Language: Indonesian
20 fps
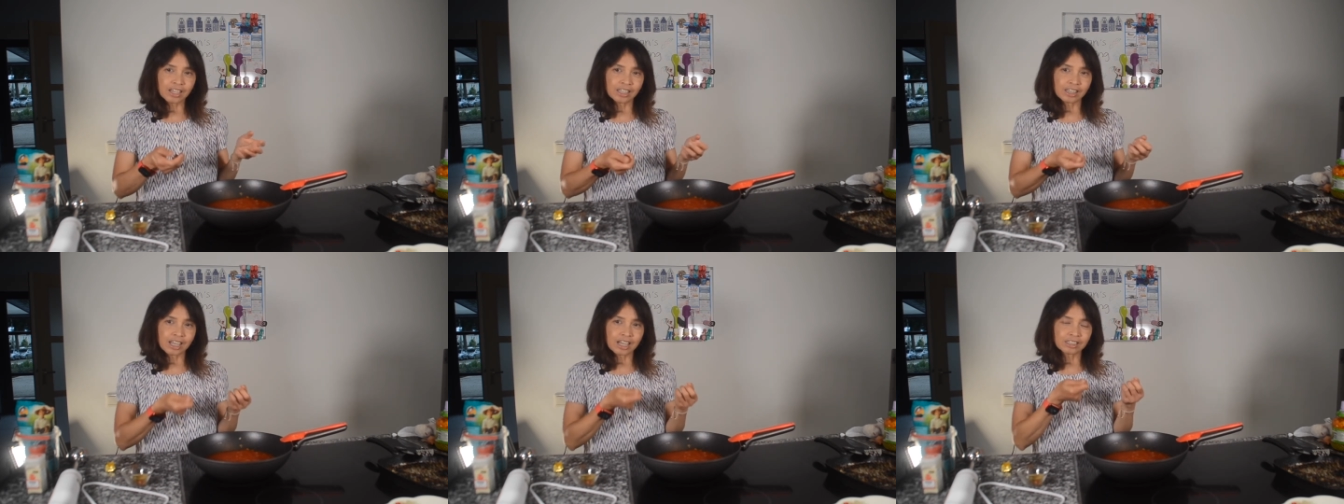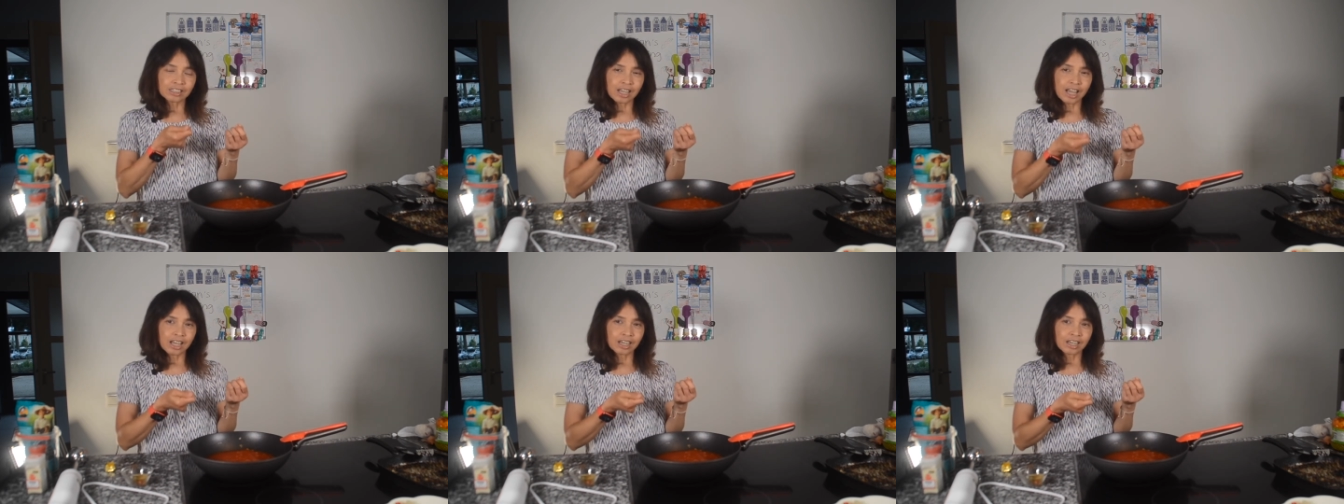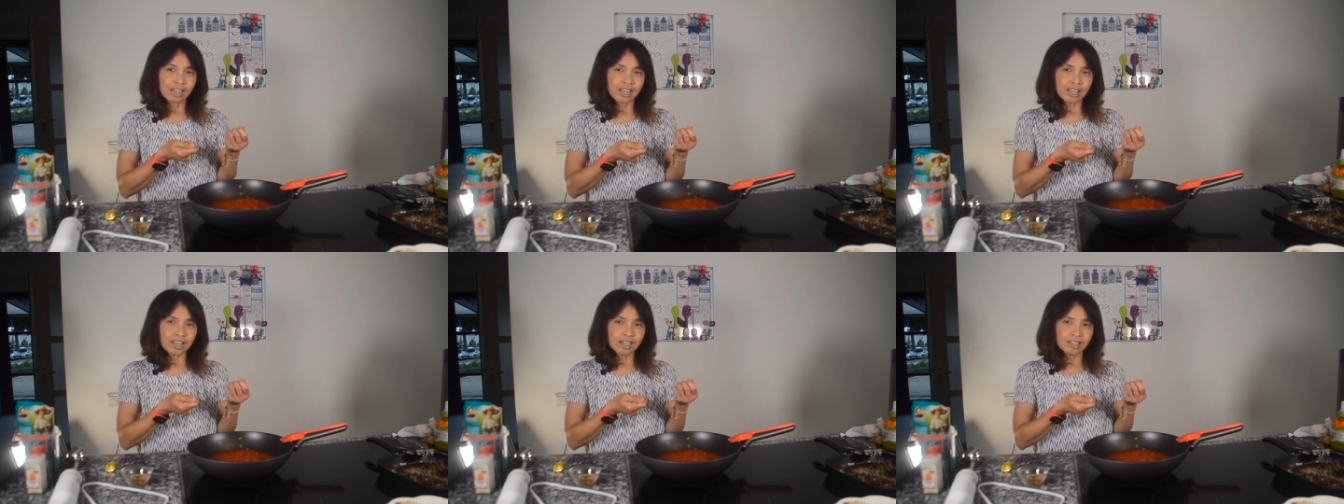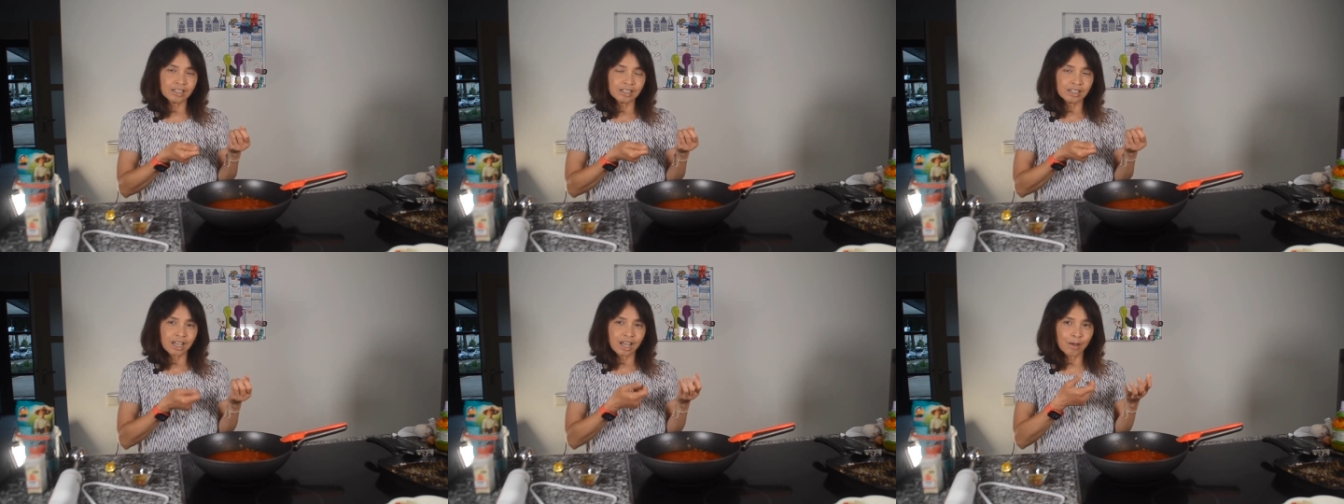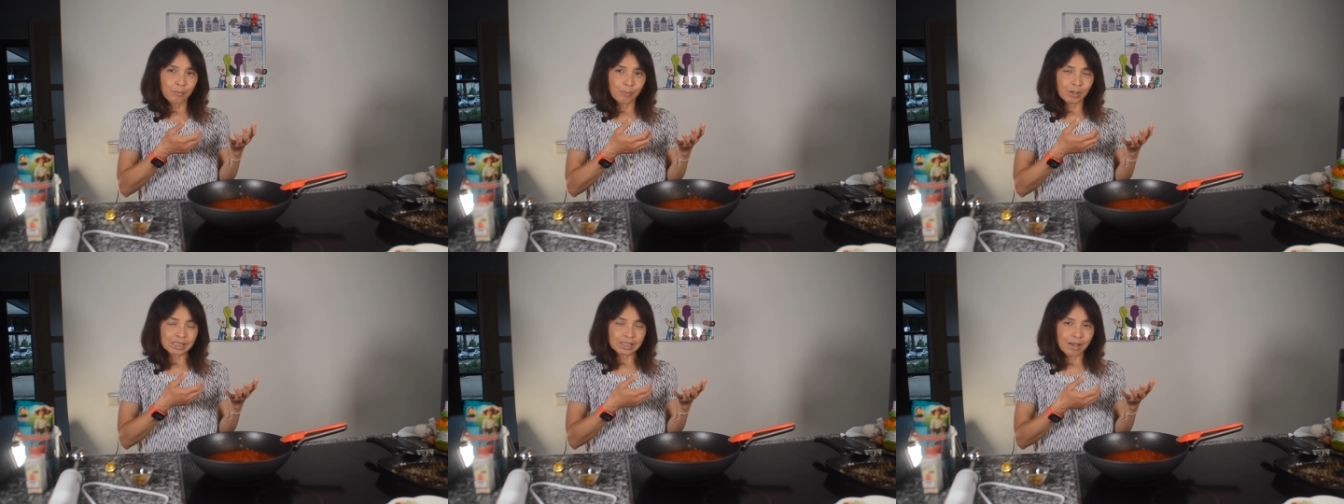kita saring
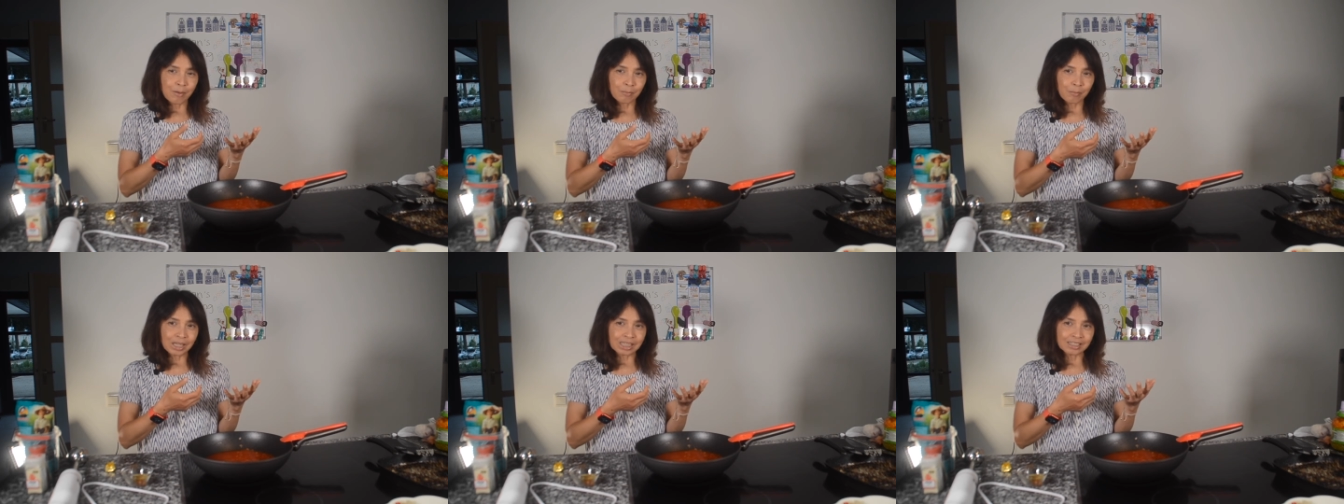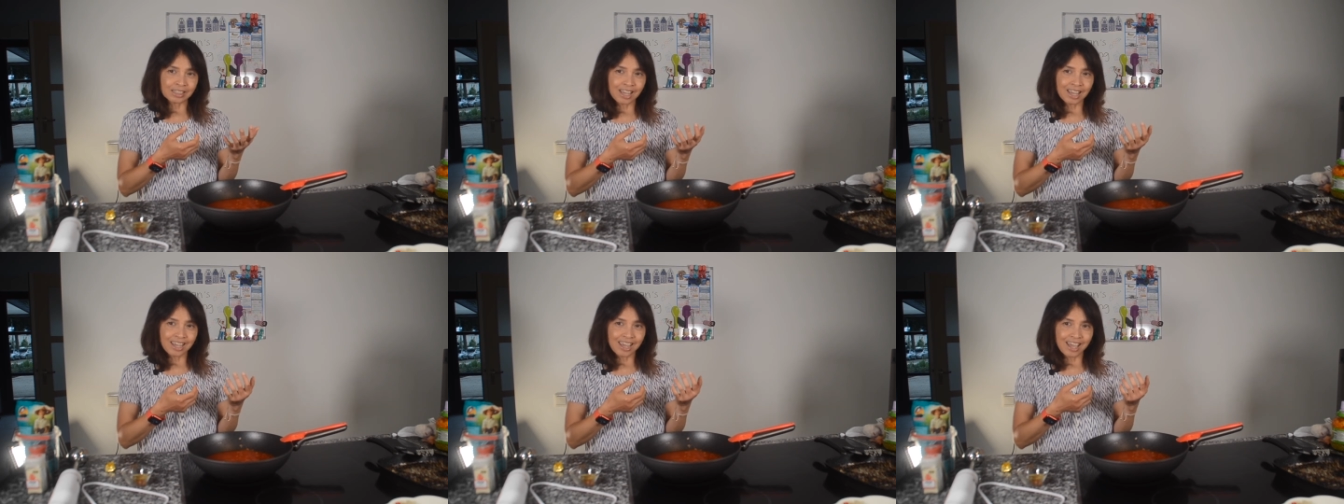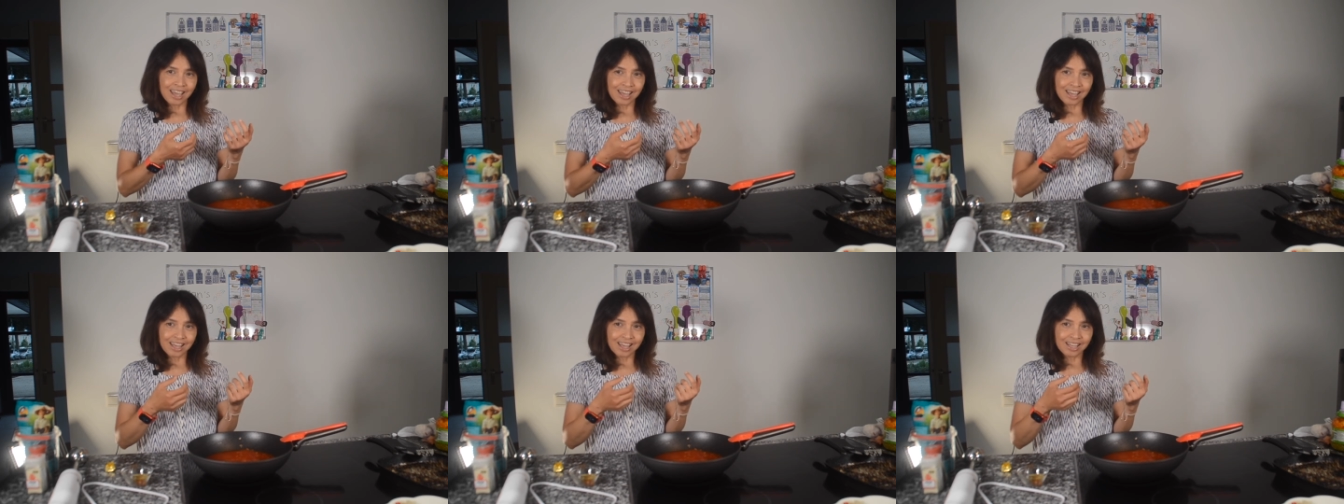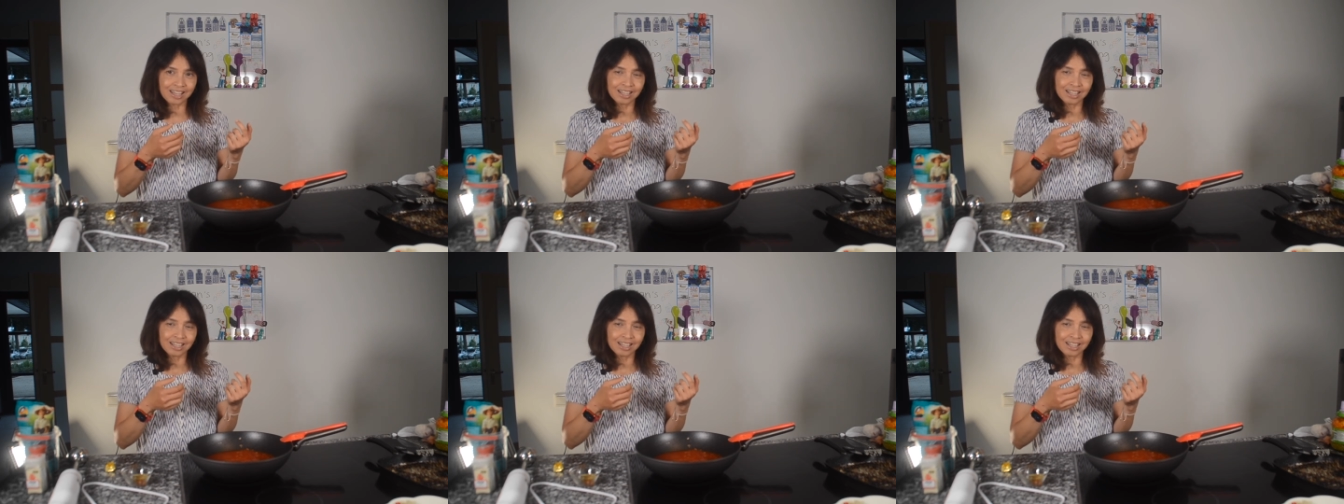ampas-ampasnya ya.